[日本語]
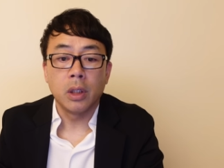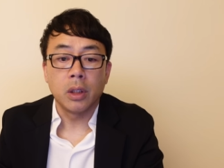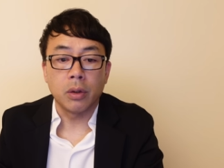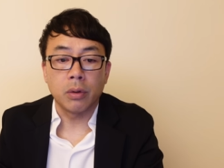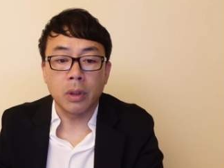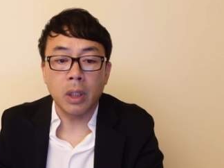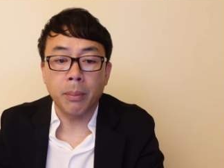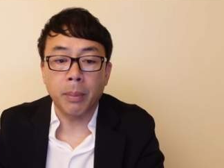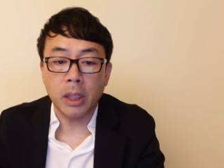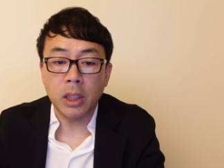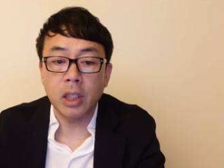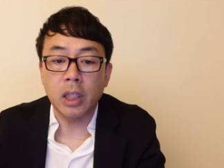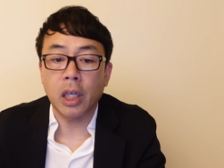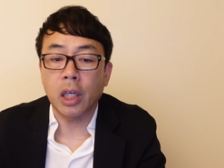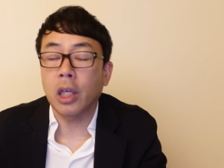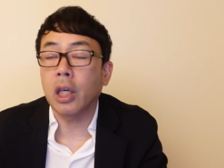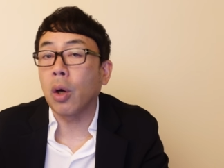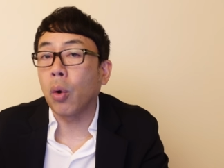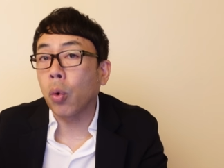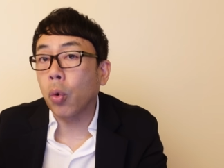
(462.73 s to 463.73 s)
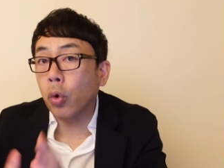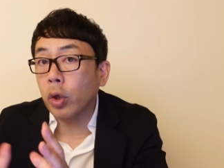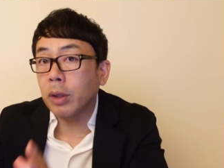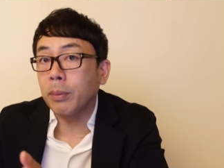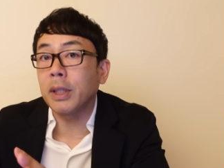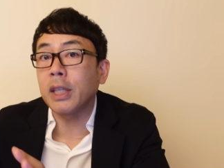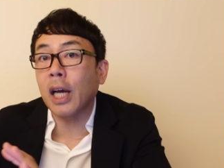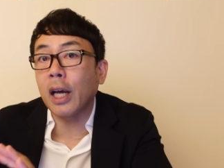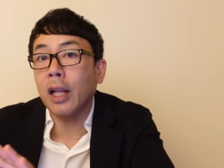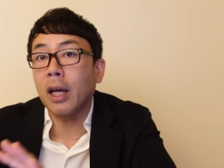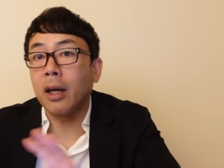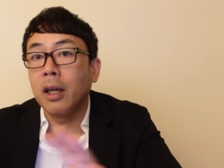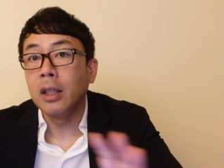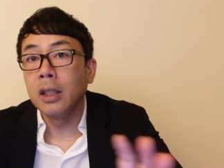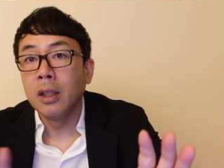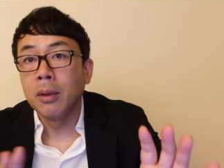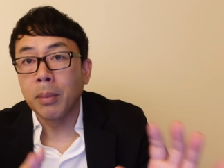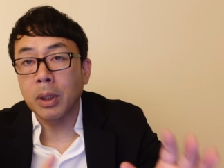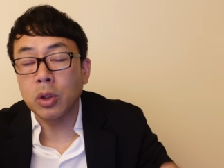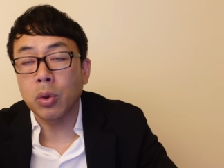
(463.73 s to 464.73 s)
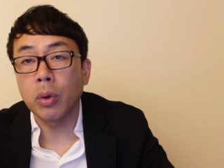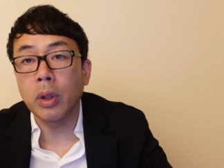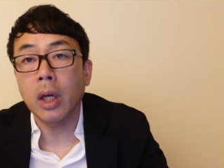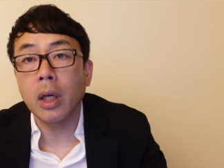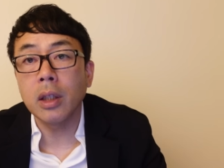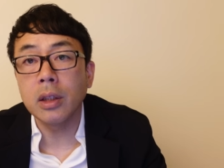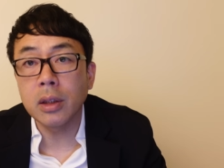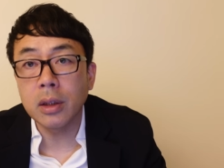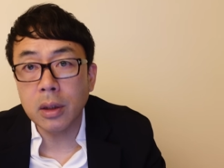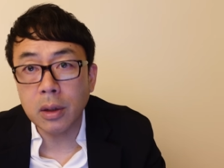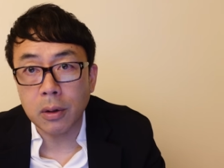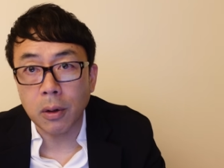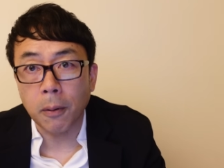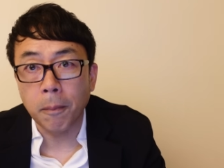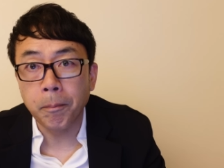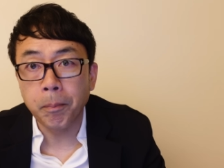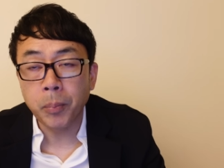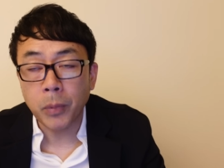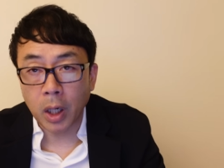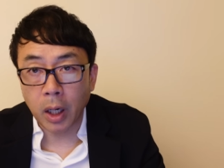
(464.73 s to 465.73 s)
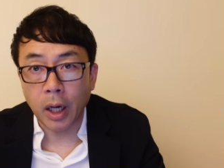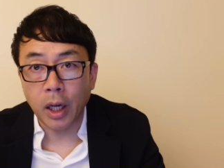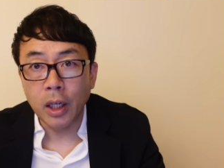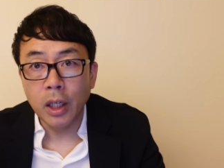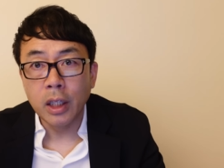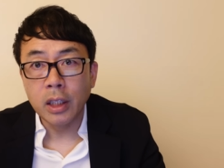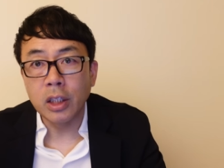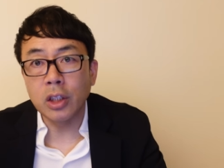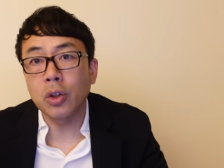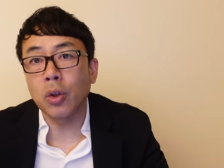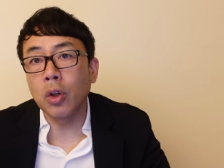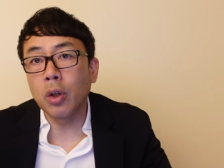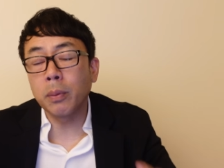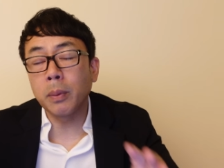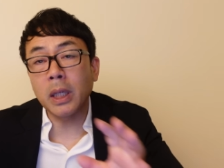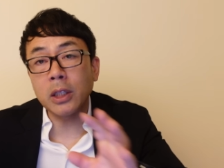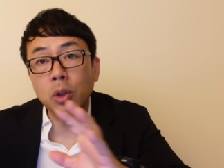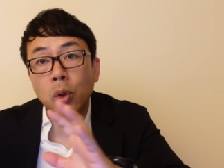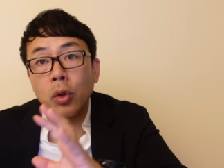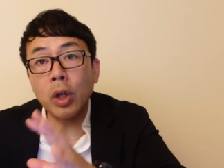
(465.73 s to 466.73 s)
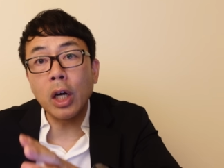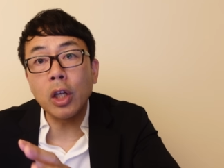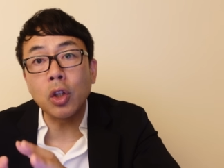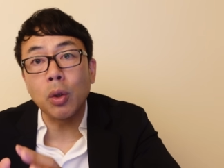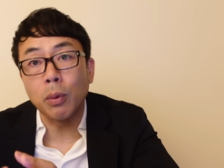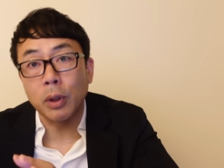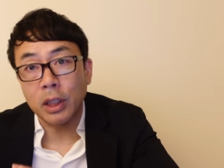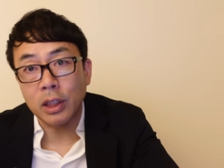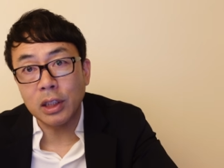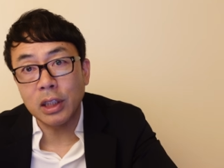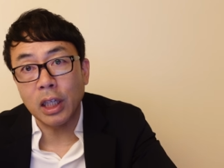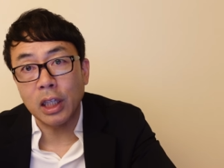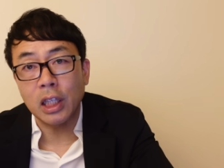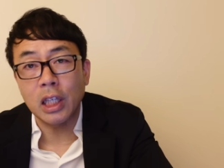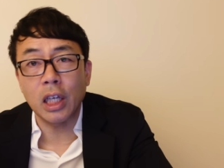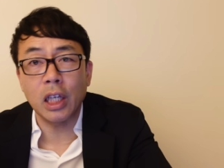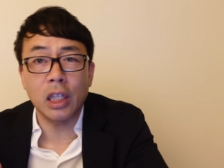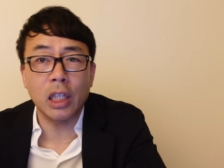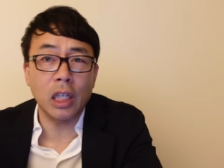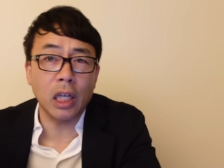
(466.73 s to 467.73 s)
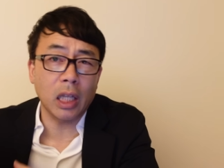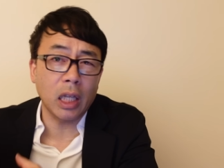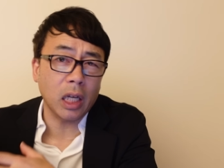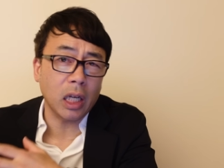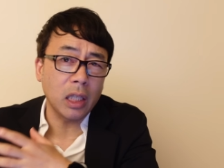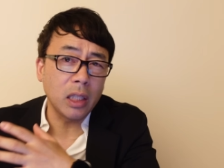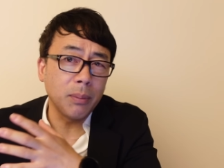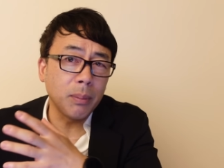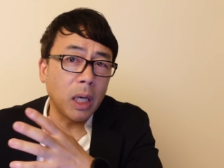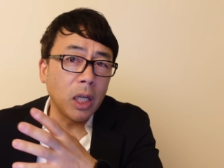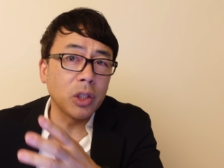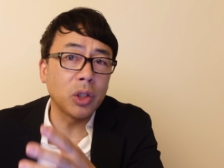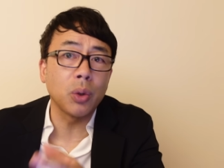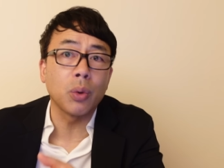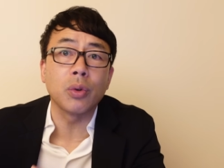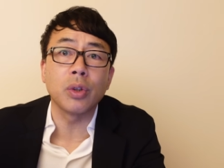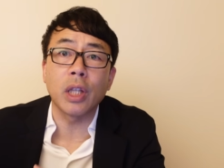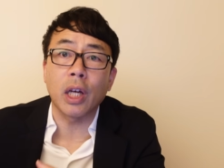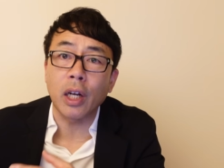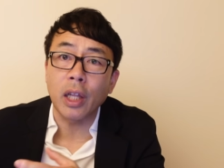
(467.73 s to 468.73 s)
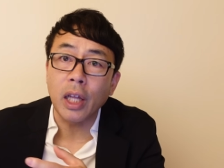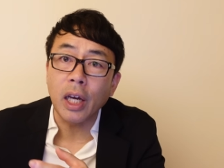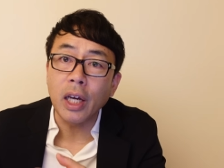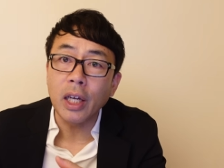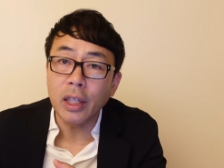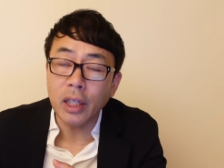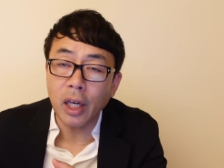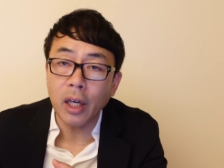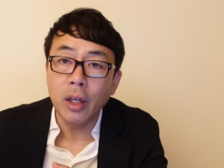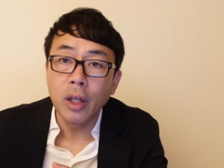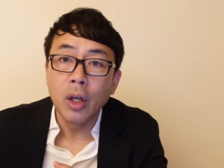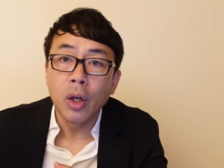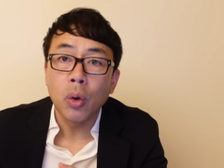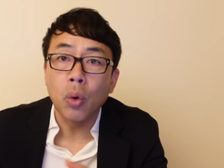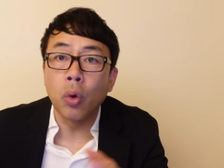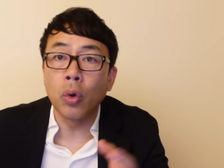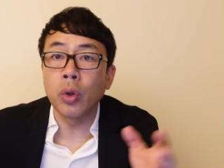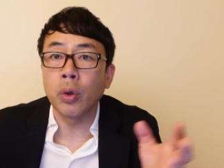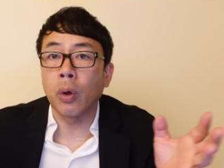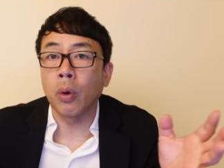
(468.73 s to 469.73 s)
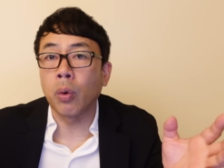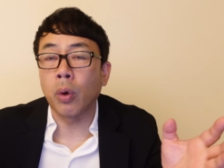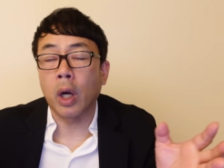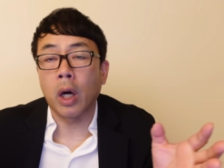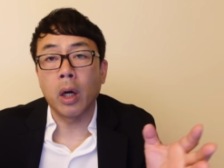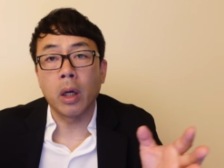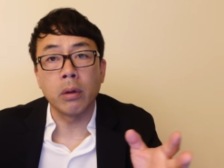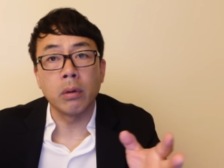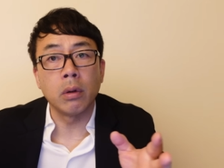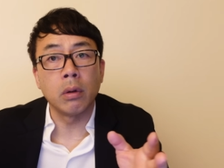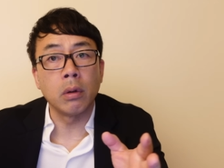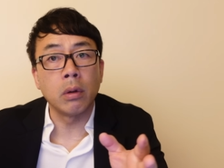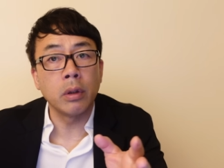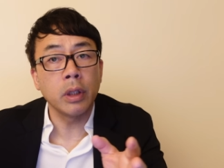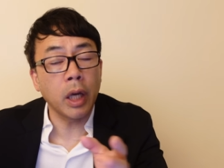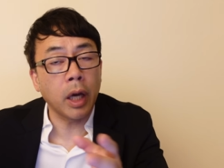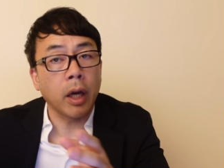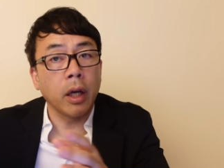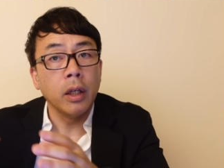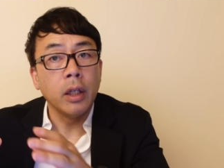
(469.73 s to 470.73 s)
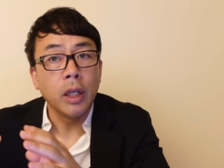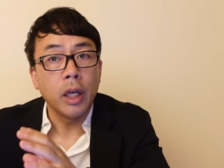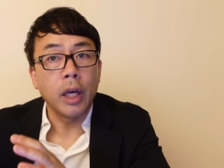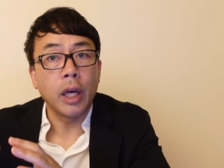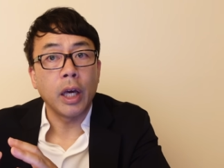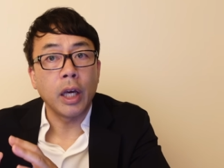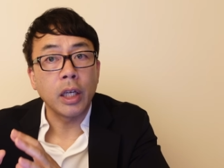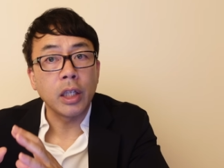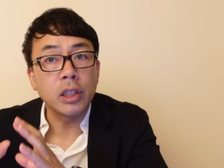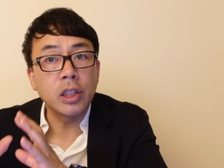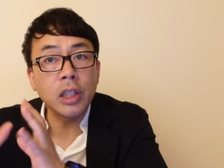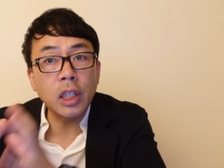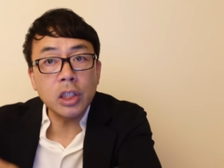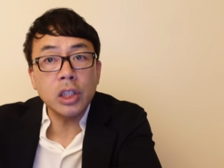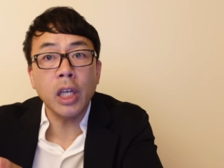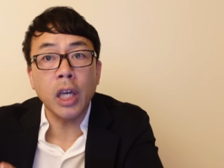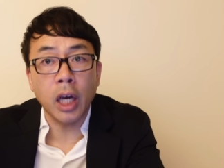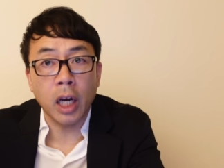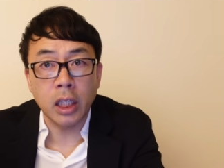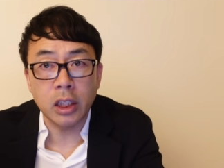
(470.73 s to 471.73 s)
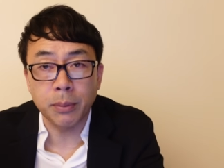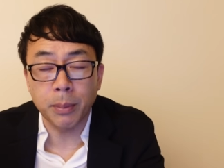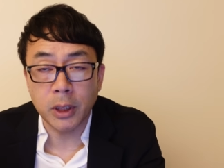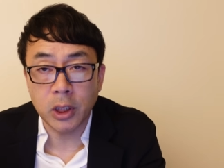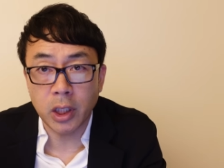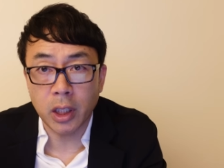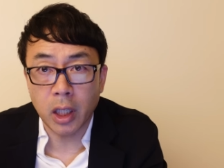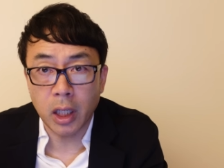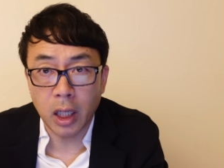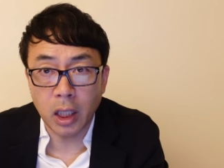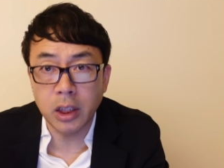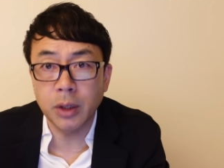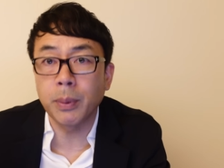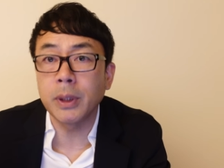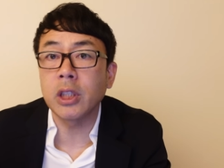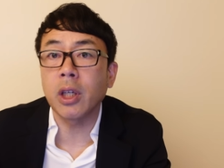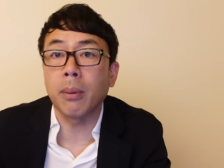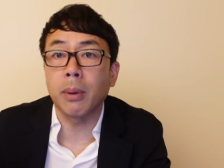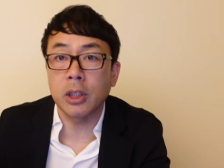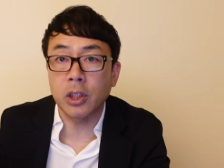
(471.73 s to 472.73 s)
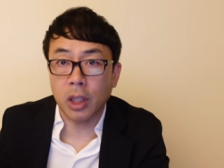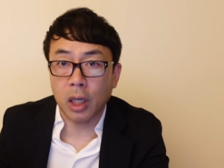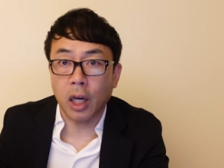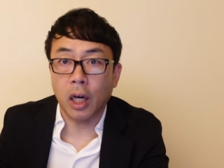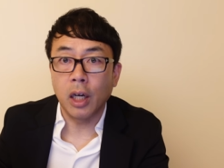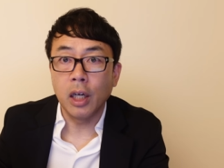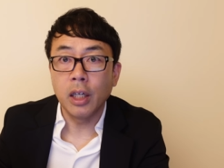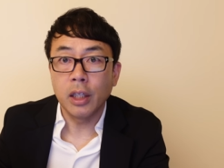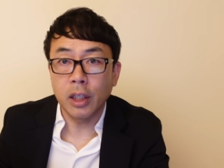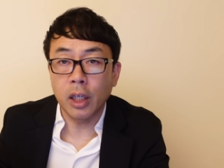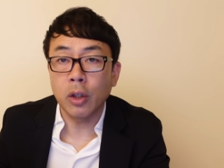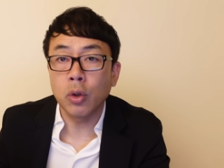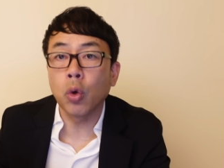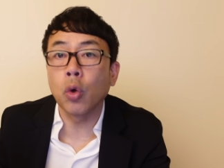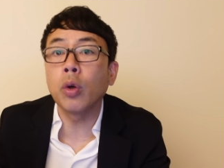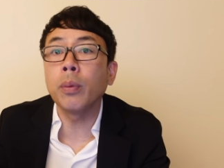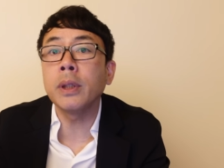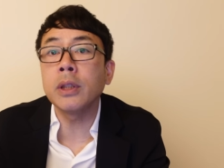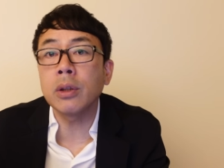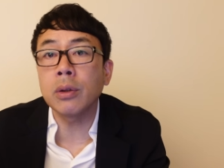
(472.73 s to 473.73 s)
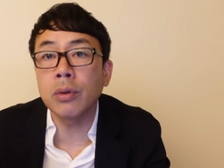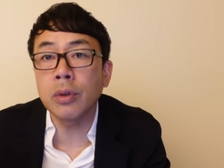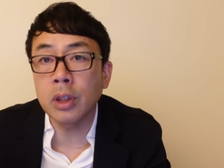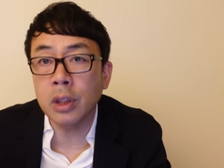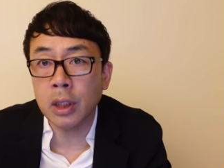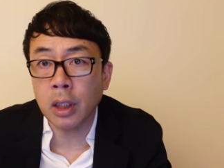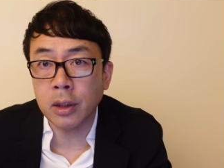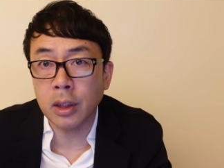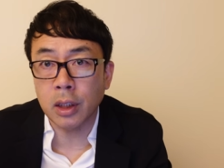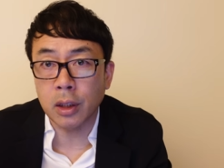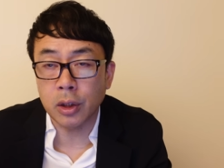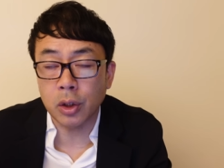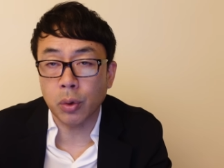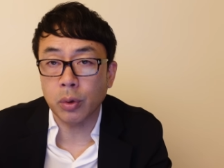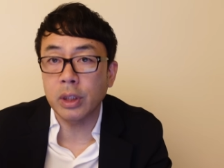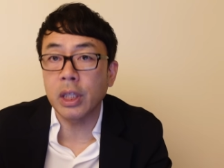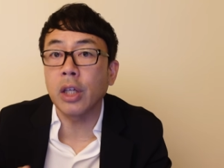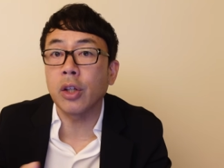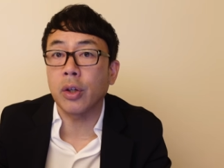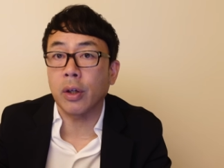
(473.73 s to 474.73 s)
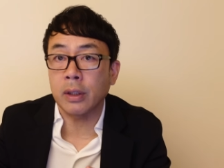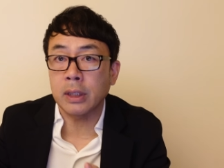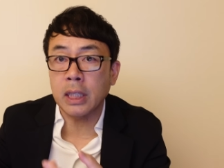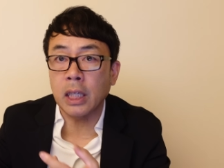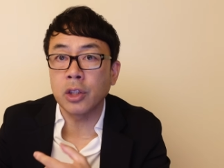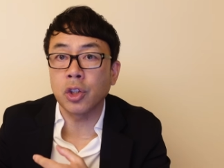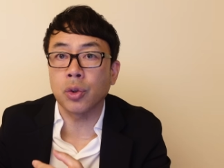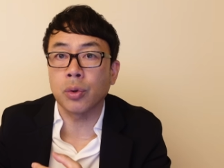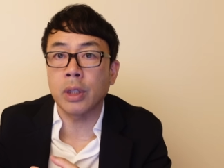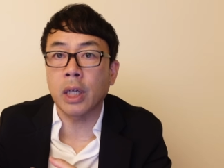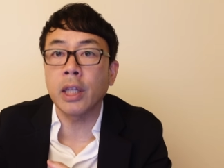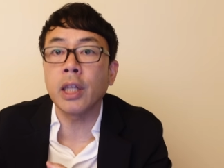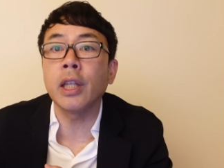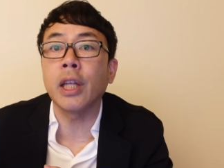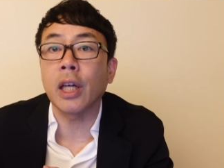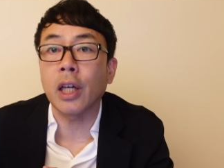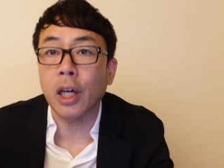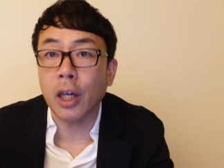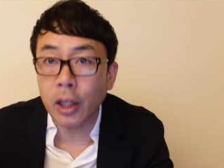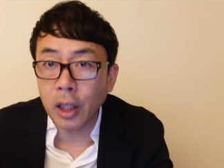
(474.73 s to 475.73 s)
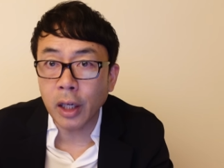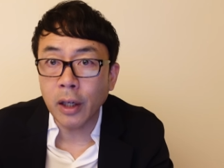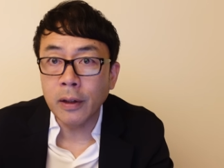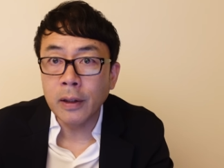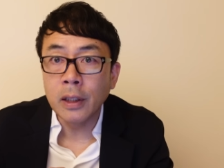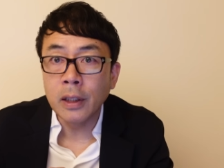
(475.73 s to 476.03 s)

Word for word: いうね、まあ、悲劇が起こりみたいな、まあ、そんな感じですよ。はい。で、その、まあ、その後もですね、景気がなんかいまいち良くならない。ね。今度はほら、あのー、ね、えー、シナ事変始まっちゃ、始めちゃいましたから。ね、特別軍事作戦ですよ。1937年からね。